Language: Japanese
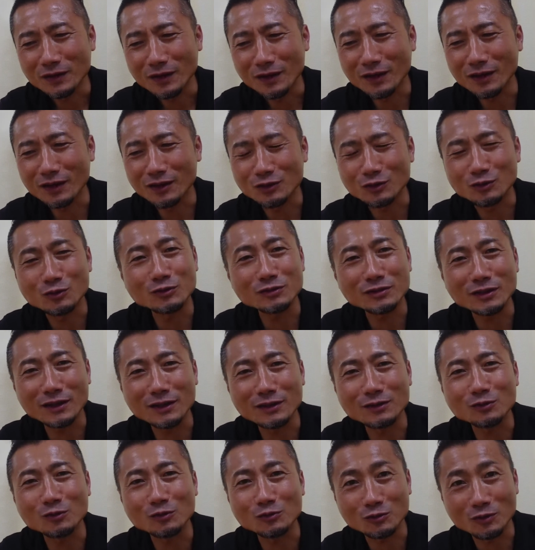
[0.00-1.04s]
えー、許さ
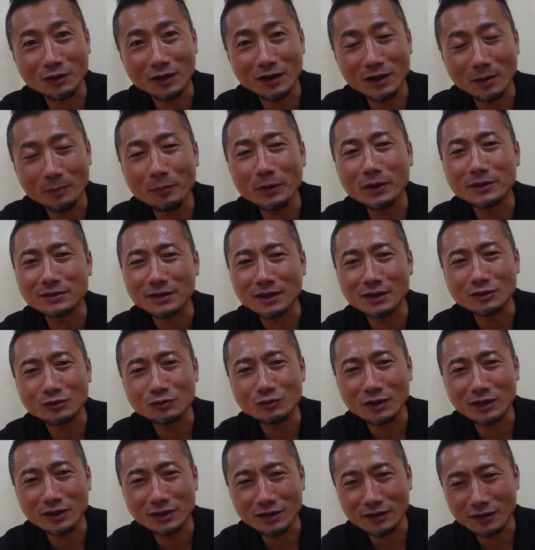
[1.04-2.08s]
れることがやっぱ最
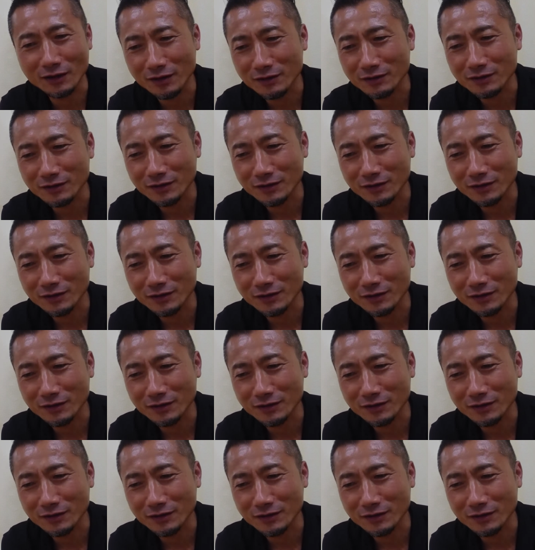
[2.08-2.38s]
終的に返っ